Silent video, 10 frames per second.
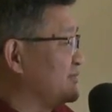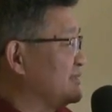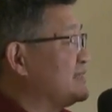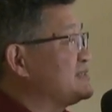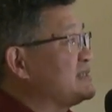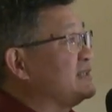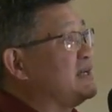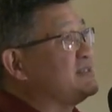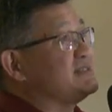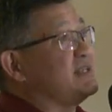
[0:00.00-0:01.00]
Знаете,
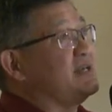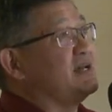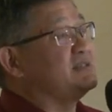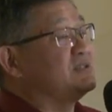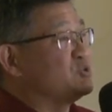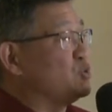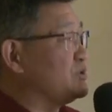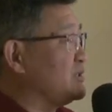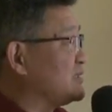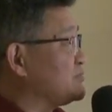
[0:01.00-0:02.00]
солдаты стоят,
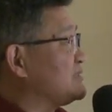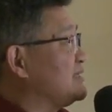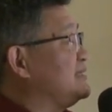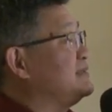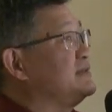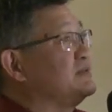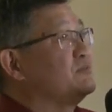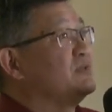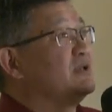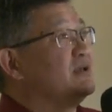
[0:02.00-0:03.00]
сотник стоит,
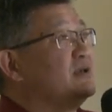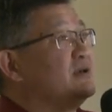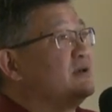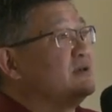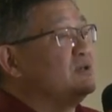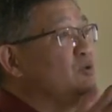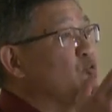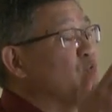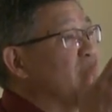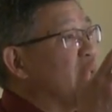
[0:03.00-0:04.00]
и
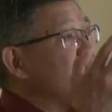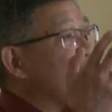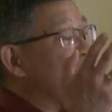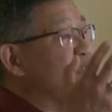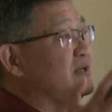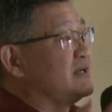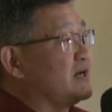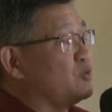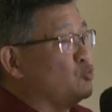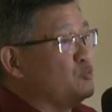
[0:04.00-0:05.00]
он, они видели,
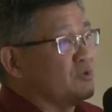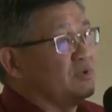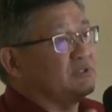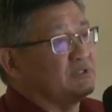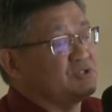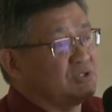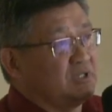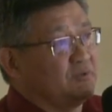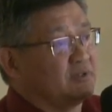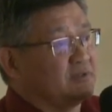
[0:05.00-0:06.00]
как умер вот этот
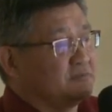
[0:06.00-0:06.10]
человек.